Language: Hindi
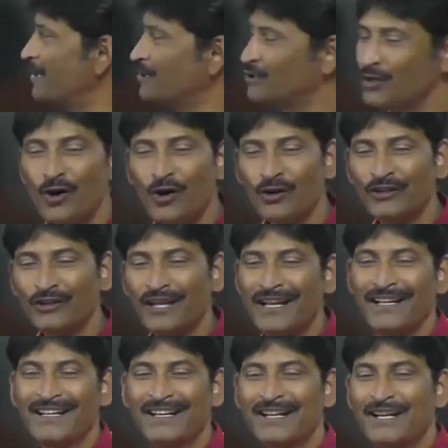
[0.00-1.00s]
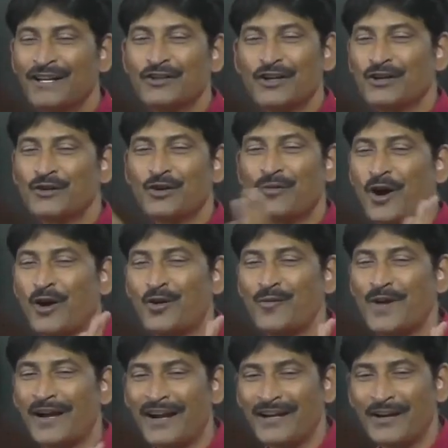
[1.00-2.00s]
दो होता है तो ये दो भागों
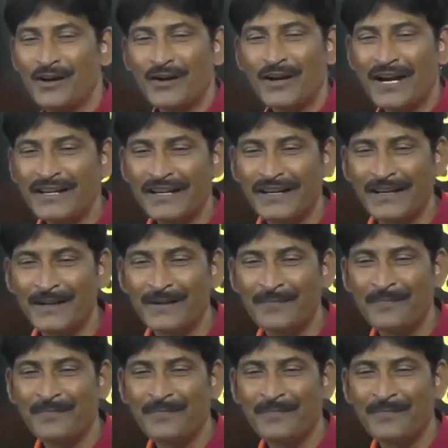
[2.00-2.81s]
में काटना हो गया ठीक है